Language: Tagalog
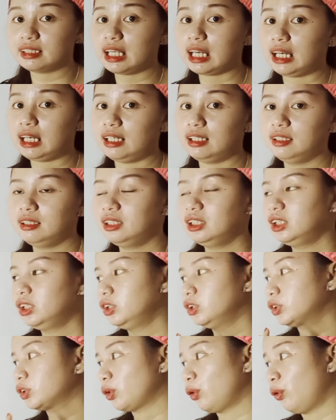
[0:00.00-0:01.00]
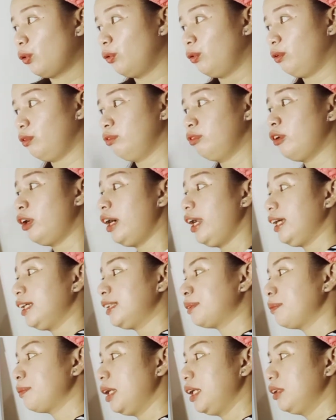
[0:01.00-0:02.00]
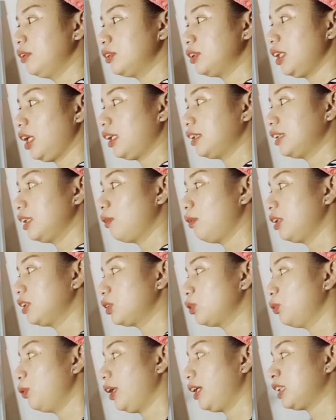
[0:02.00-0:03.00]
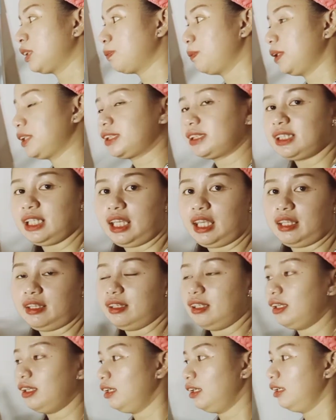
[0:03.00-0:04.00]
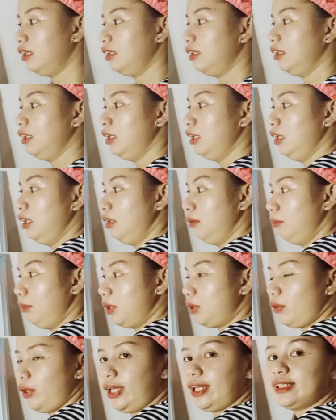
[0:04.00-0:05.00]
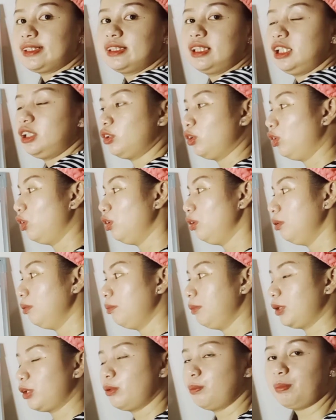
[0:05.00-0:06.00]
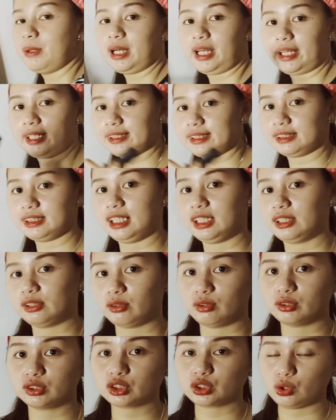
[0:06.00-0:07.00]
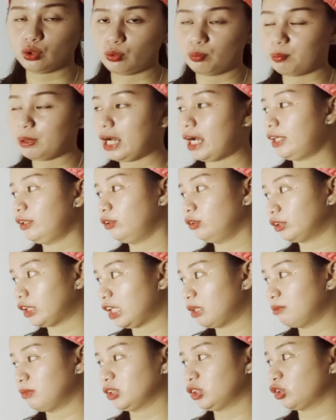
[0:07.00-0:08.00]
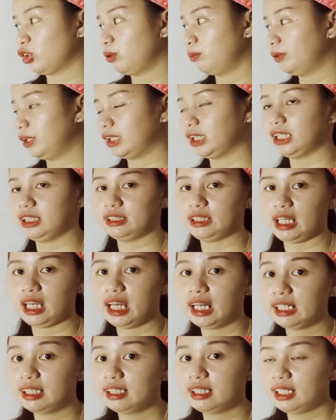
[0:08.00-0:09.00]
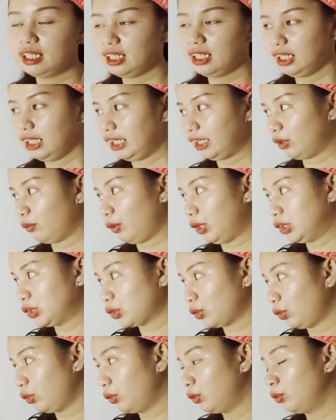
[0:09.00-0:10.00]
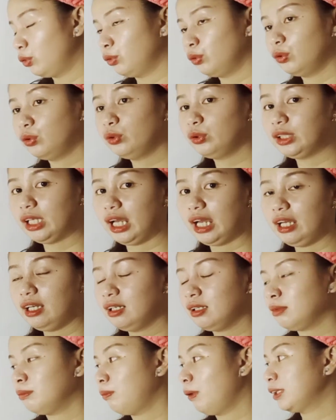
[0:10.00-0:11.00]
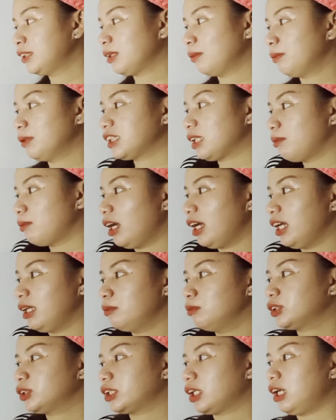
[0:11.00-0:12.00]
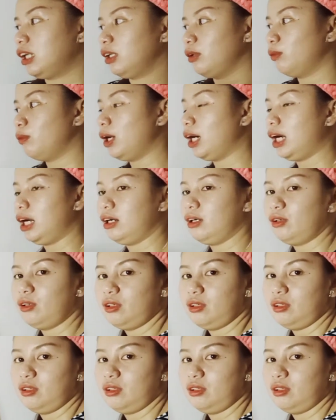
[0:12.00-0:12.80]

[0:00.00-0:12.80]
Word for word: lang. So, 4x minus 6 equals 2x plus 10. Merong x dito, meron pang x dito. So, paano tayo mag-solve ng ganyang equation? Una, pagsamasamahin mo sa kaliwa